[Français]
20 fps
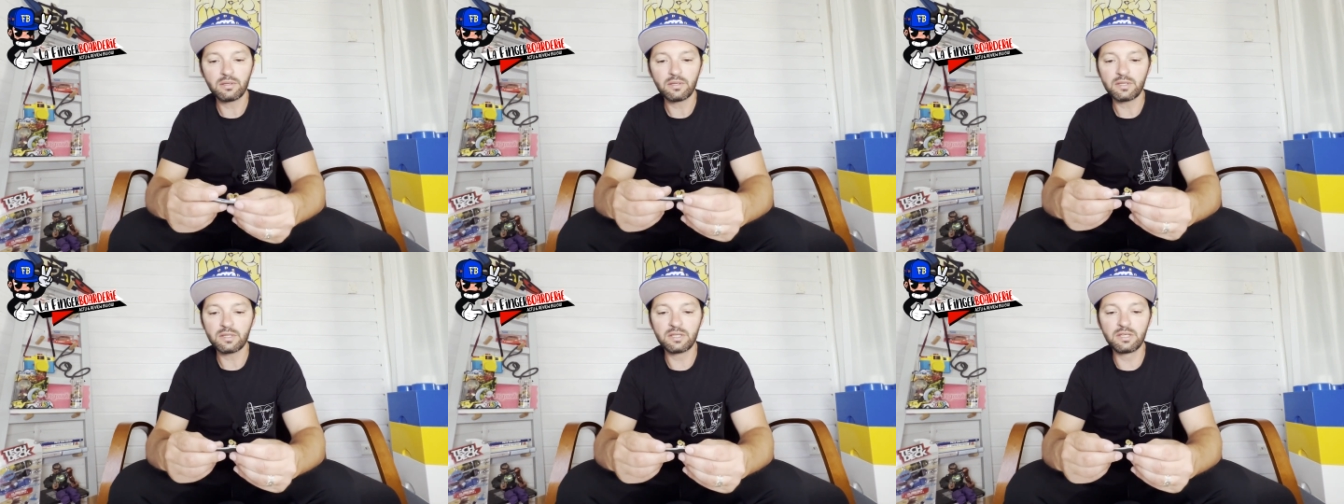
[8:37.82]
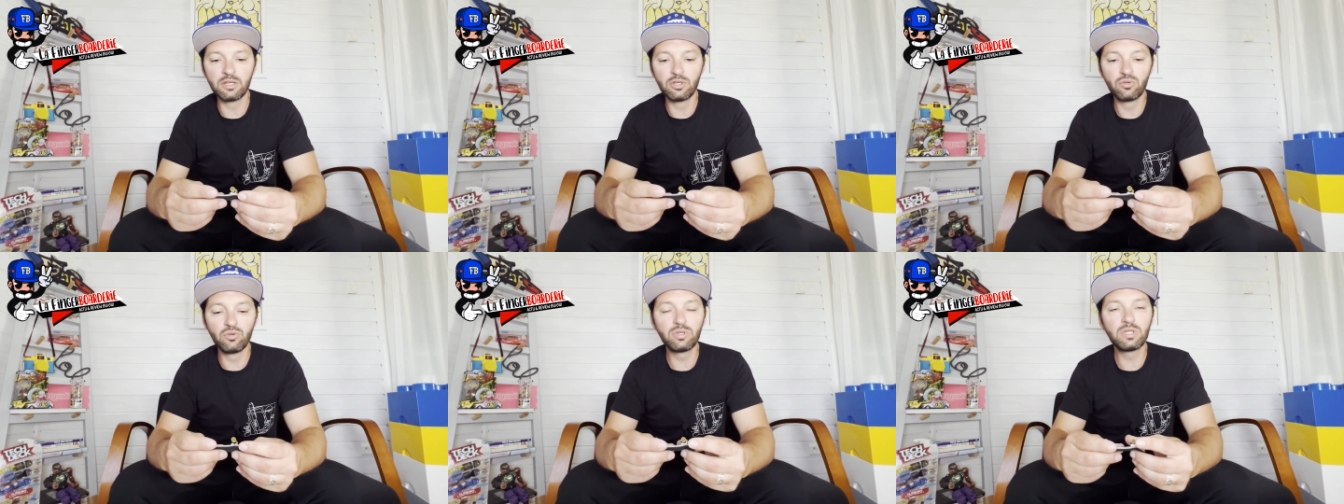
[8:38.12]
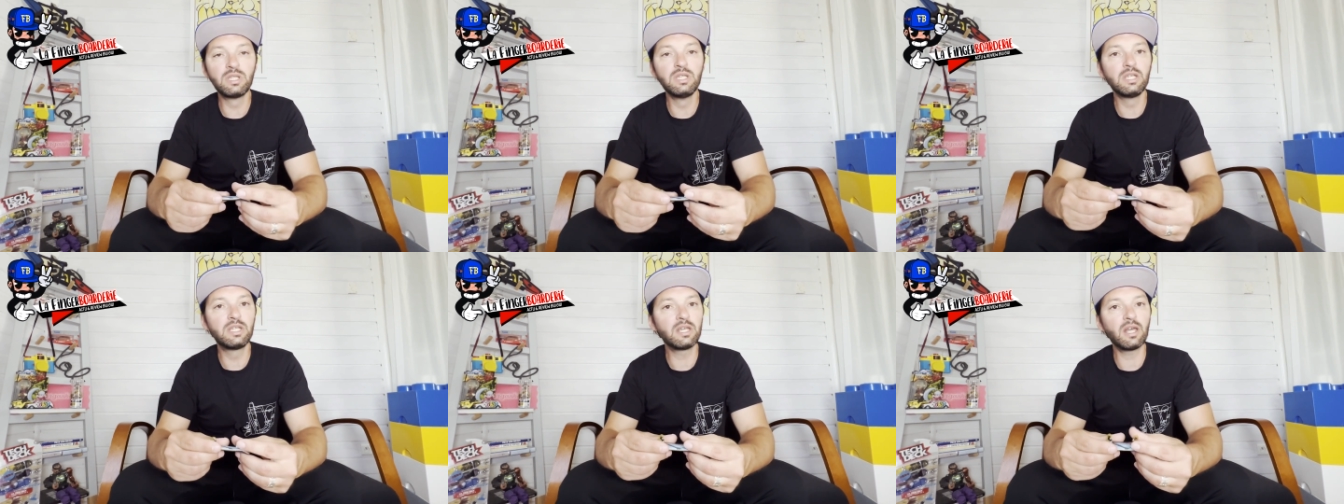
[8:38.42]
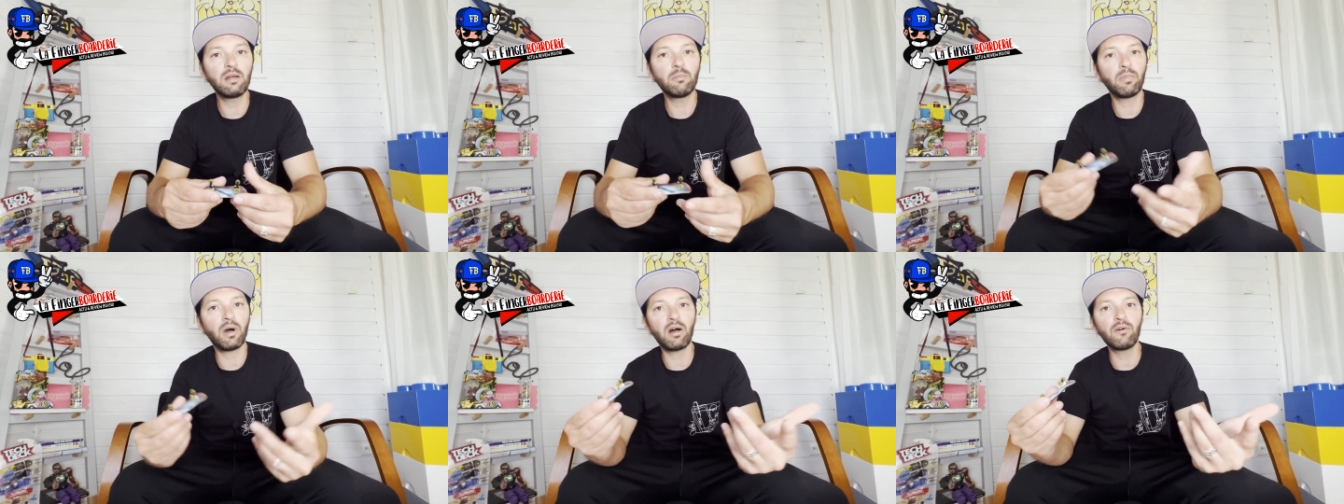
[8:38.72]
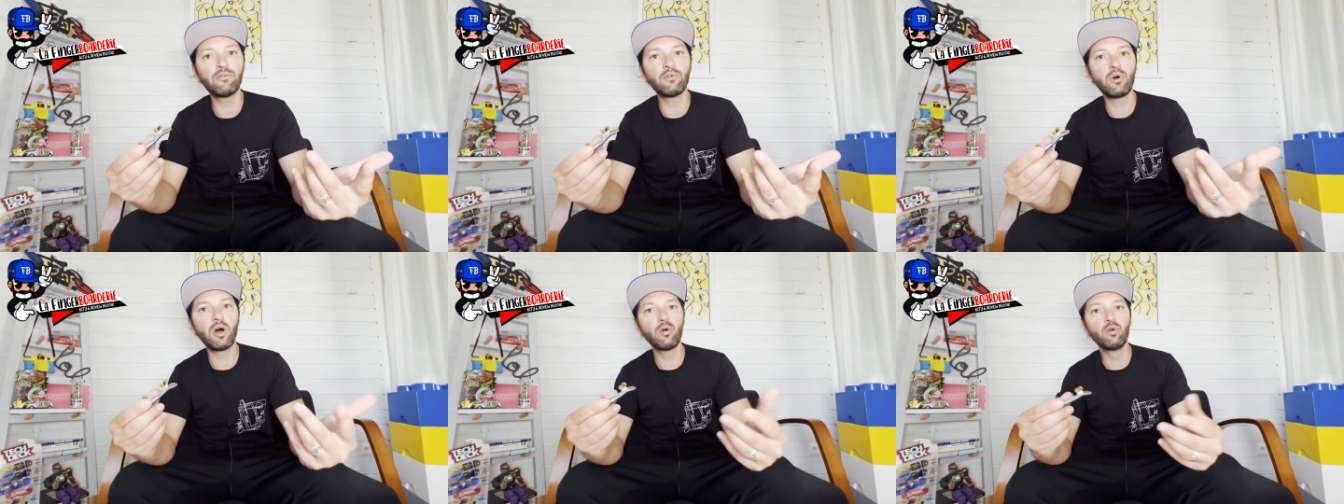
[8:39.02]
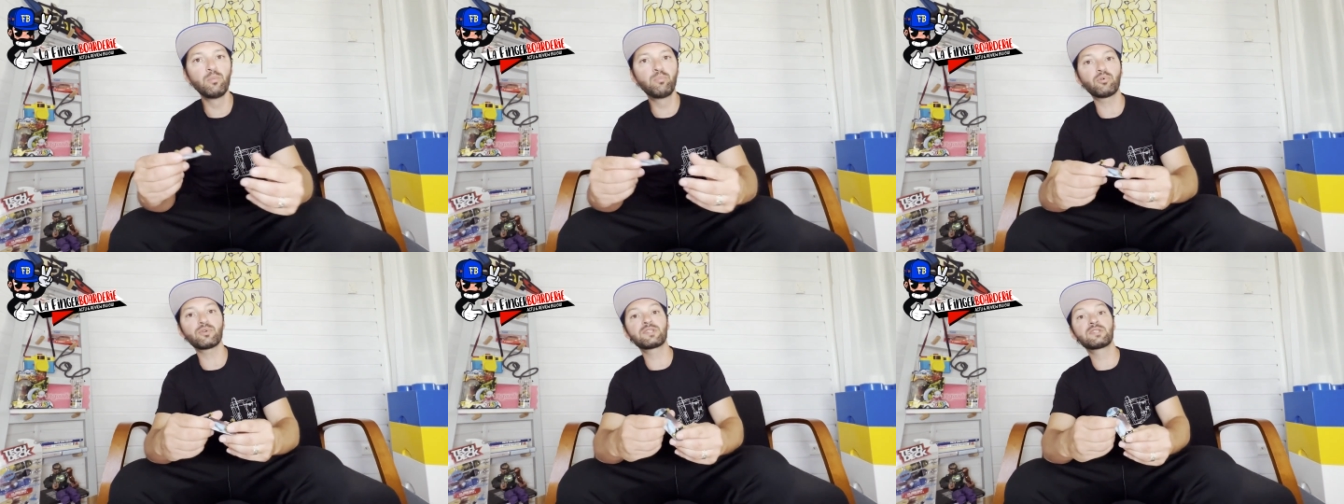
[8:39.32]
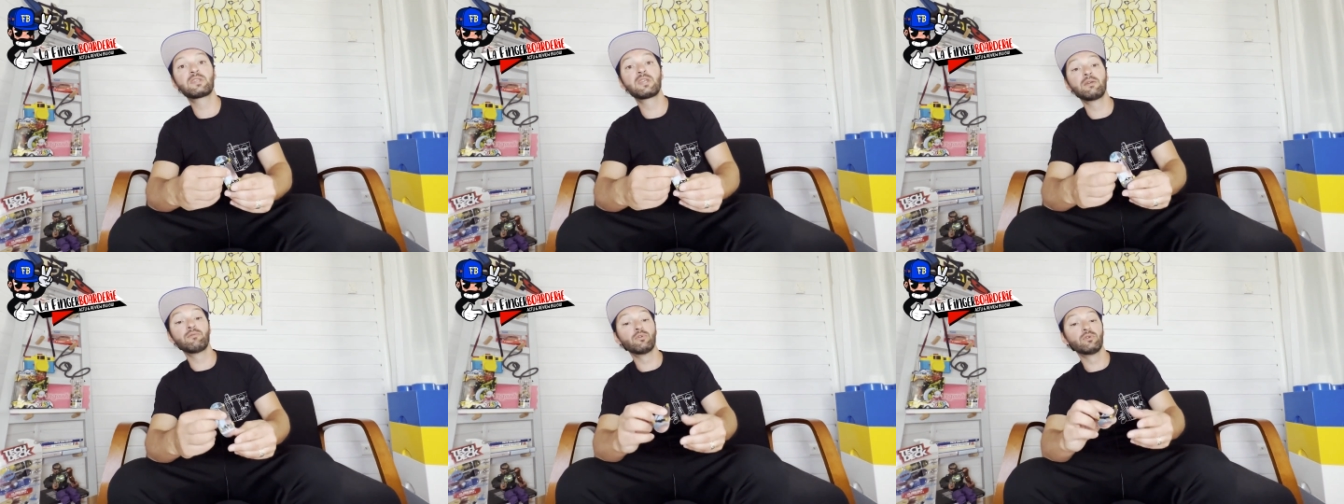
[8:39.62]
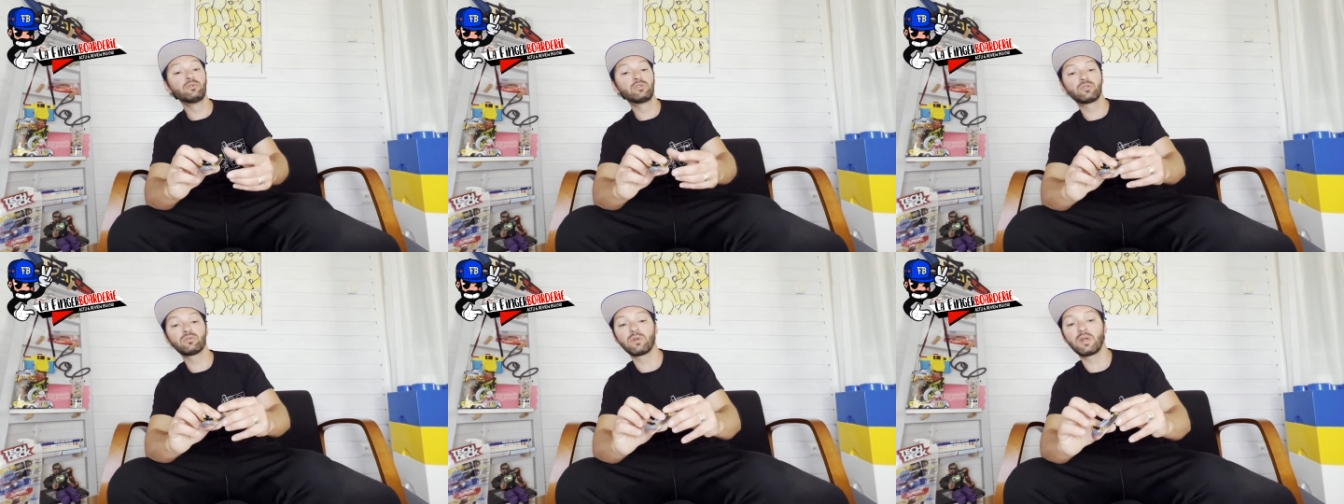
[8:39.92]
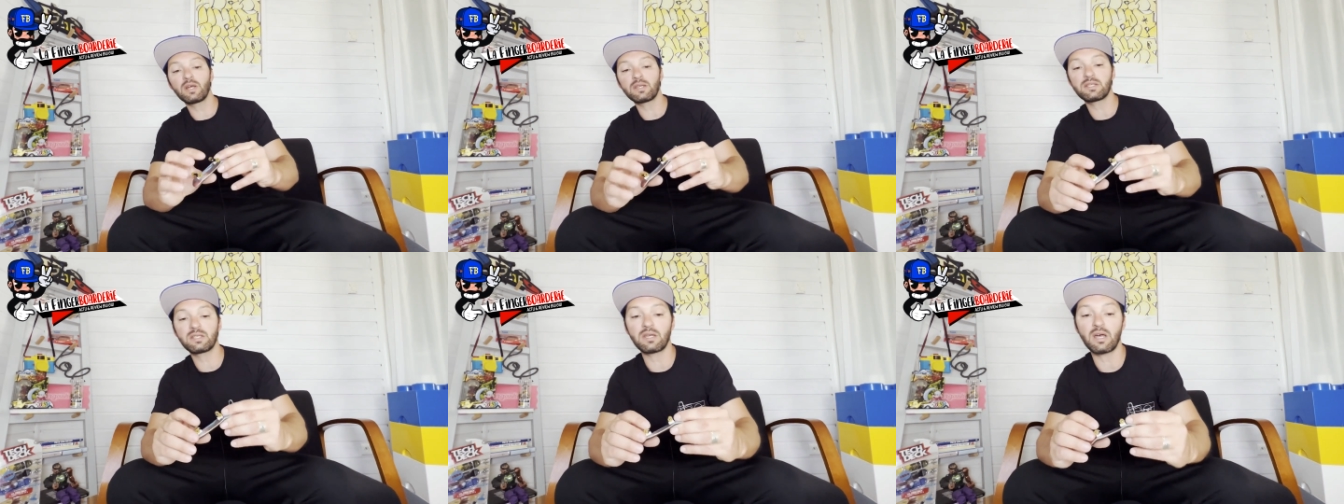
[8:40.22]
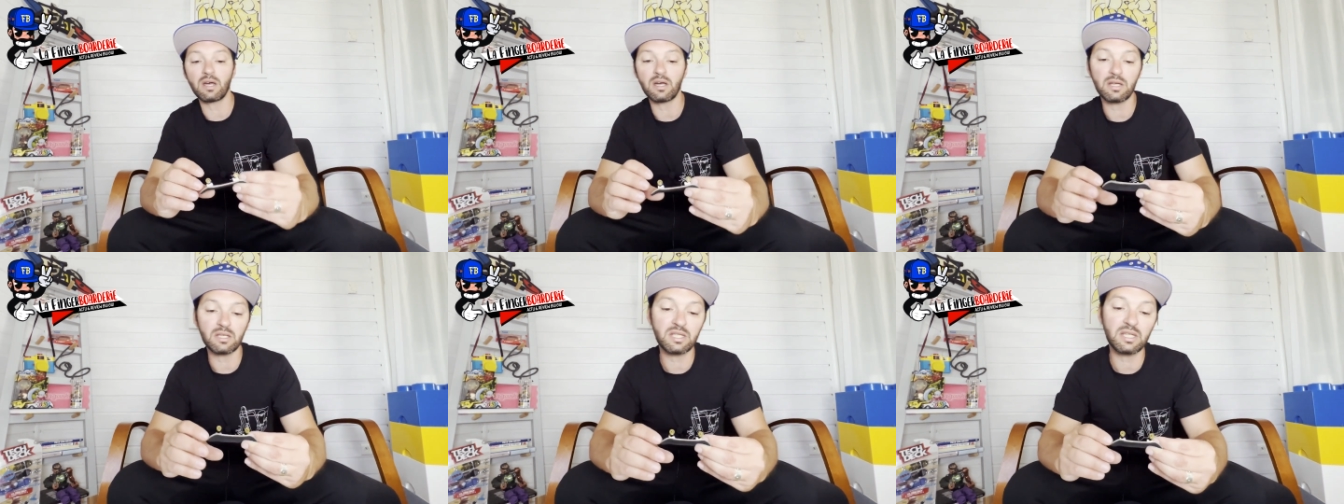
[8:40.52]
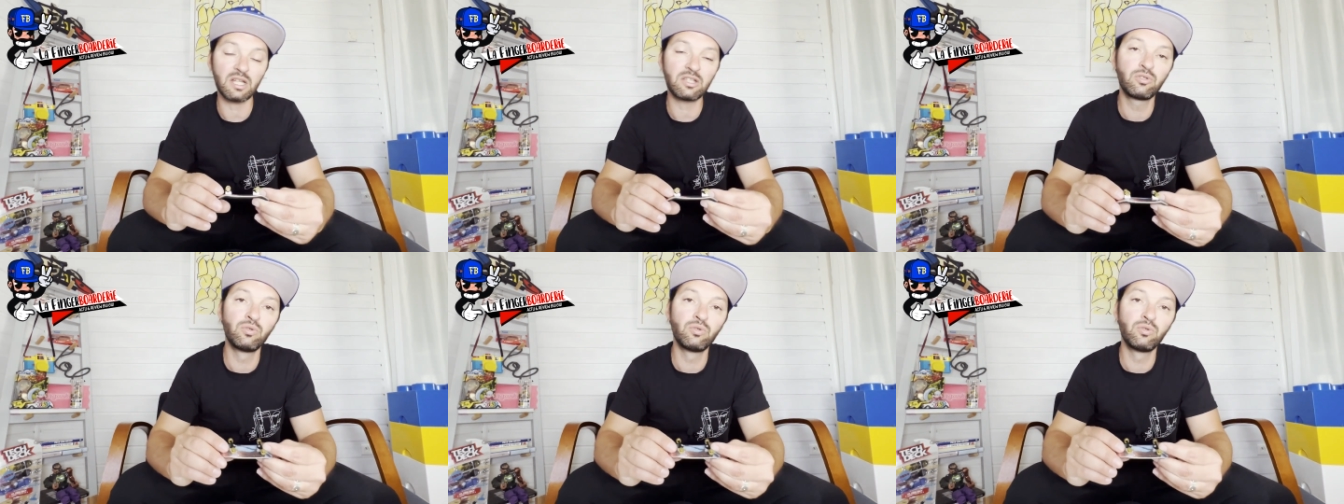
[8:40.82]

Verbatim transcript: c'est juste nickel. Bravo à eux pour cette évolution-là, ça, ça